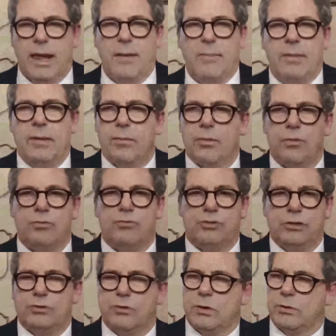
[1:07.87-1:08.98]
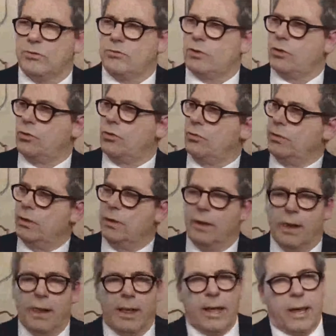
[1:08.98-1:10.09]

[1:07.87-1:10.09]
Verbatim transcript: abbiamo ucciso la nostra economia